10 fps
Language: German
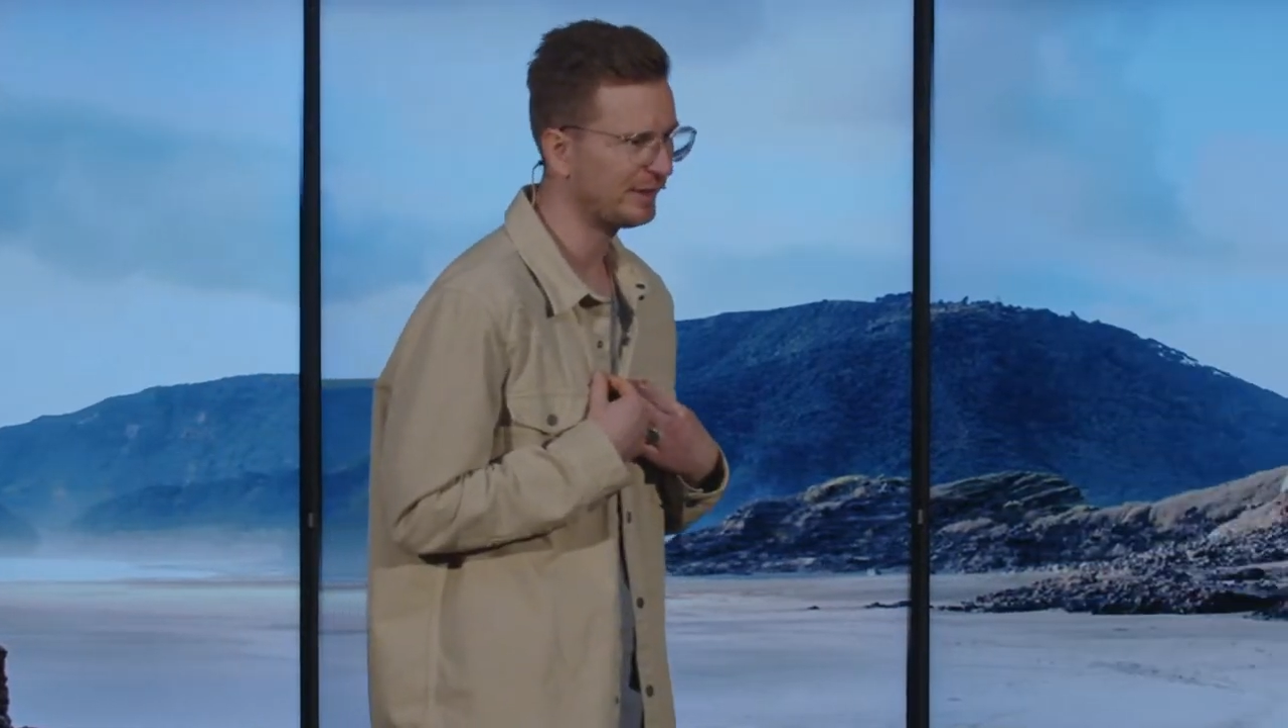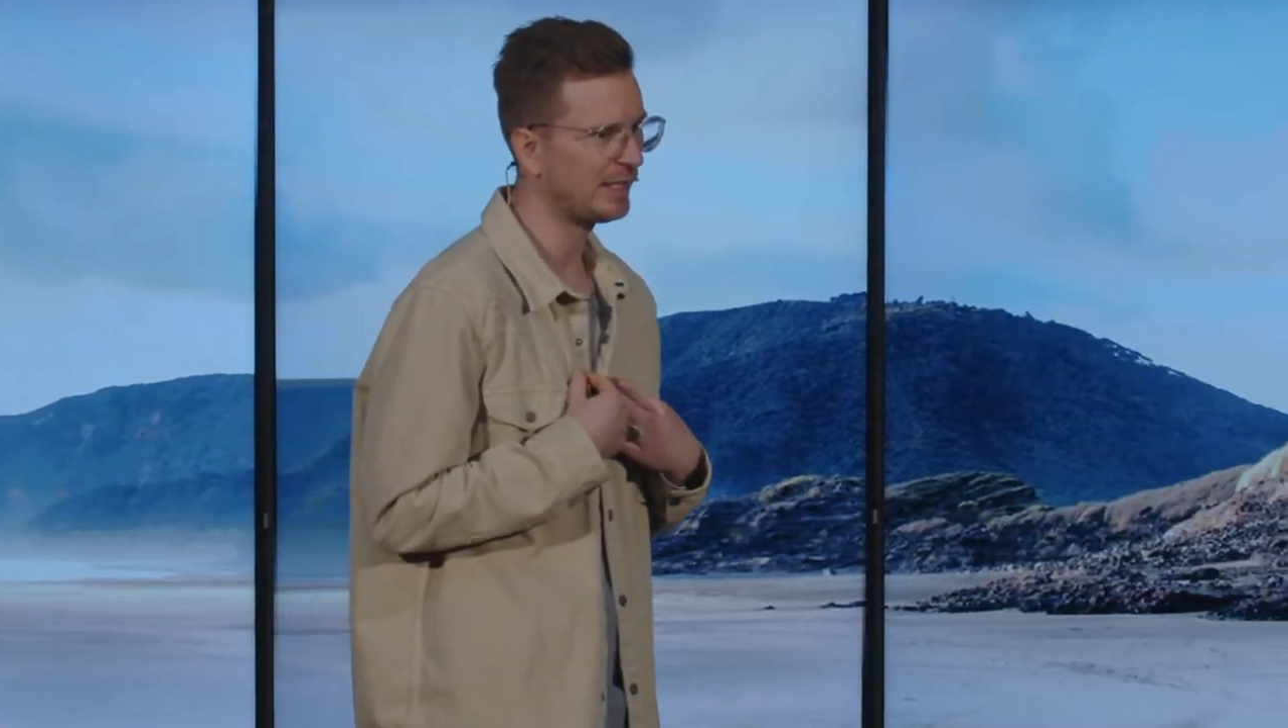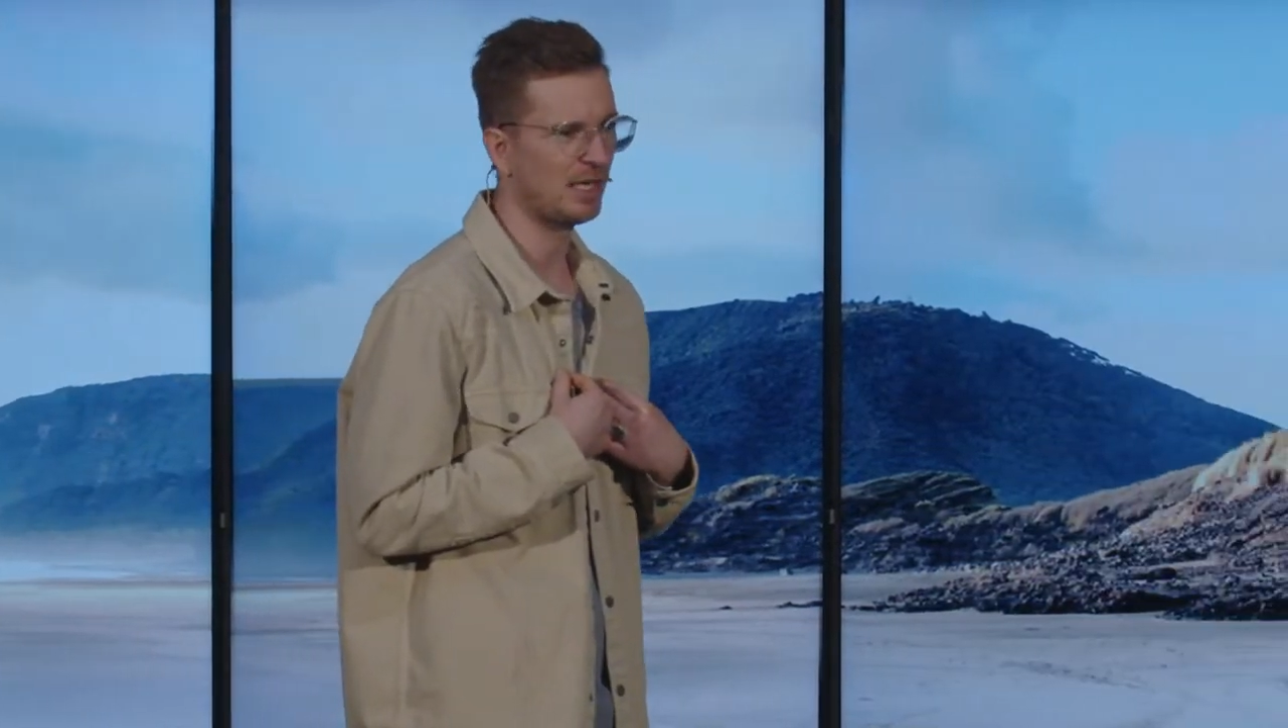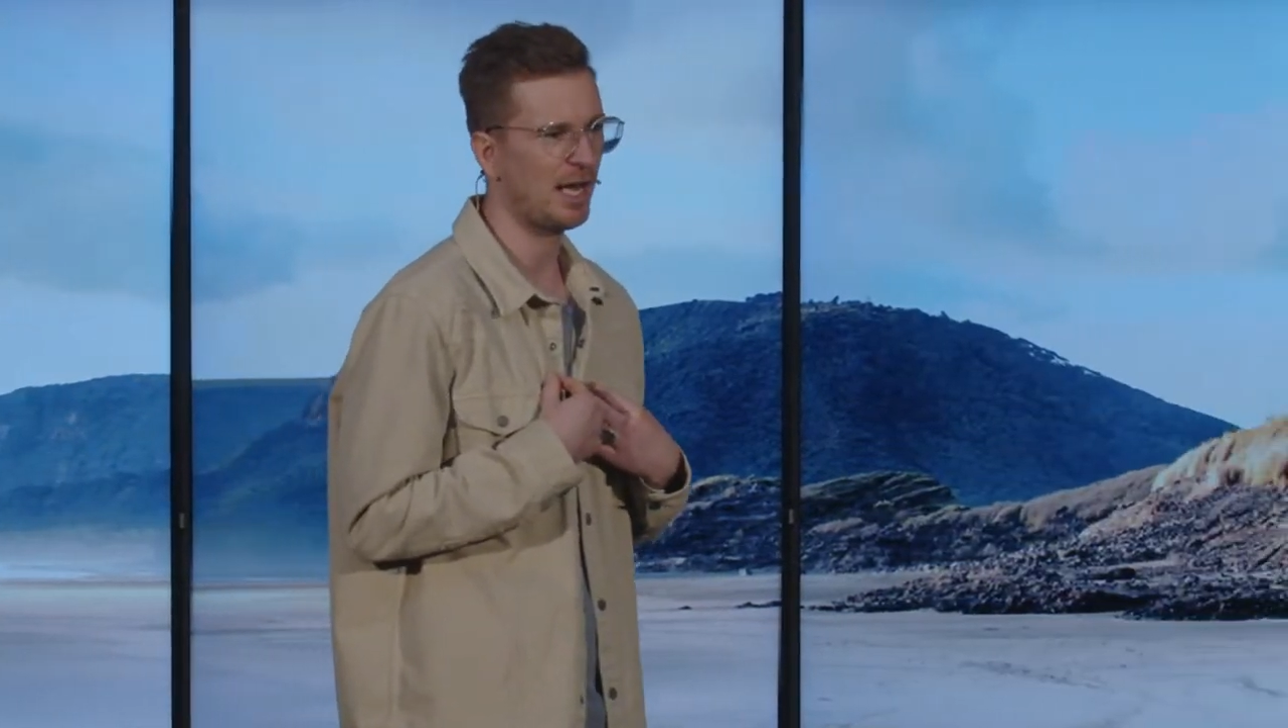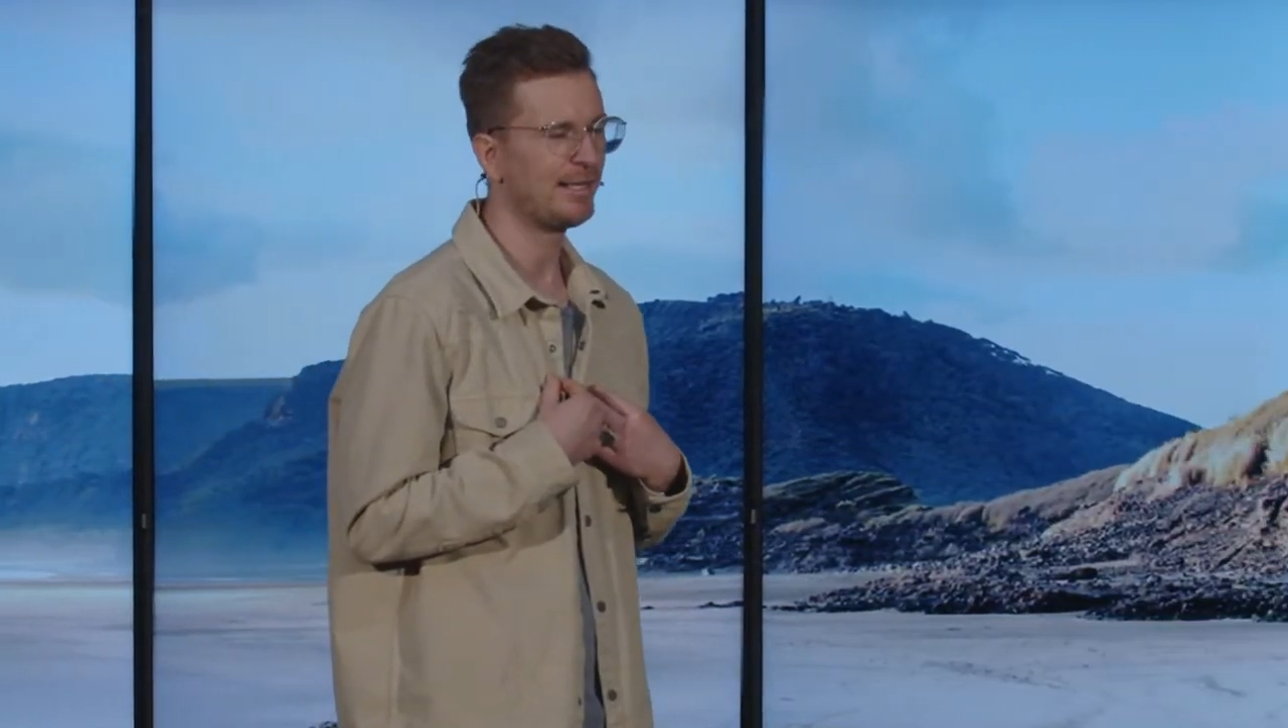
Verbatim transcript: nicht allein.